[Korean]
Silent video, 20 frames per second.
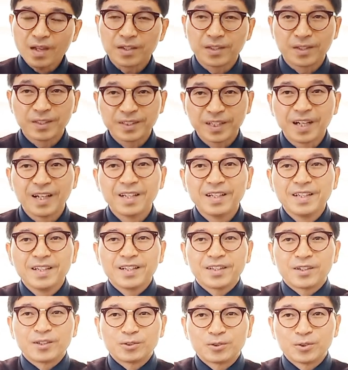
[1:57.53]
그러자
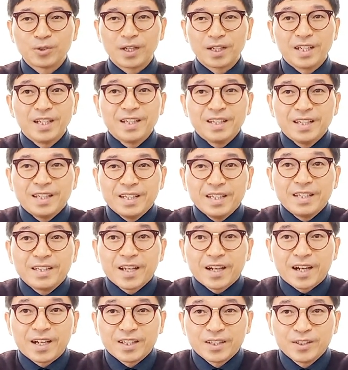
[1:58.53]
경순왕이
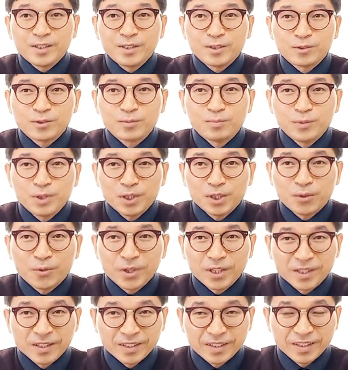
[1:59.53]
이때까지는
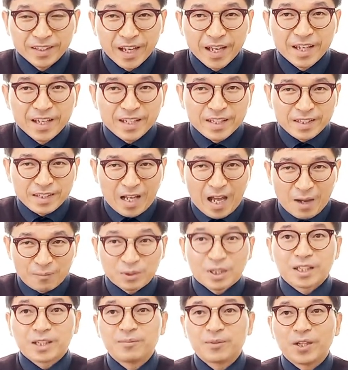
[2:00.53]
숨지고 있었는데
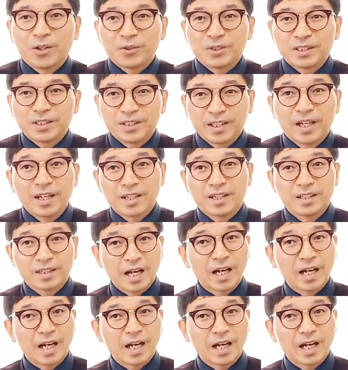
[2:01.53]
납작 엎드리고 있었는데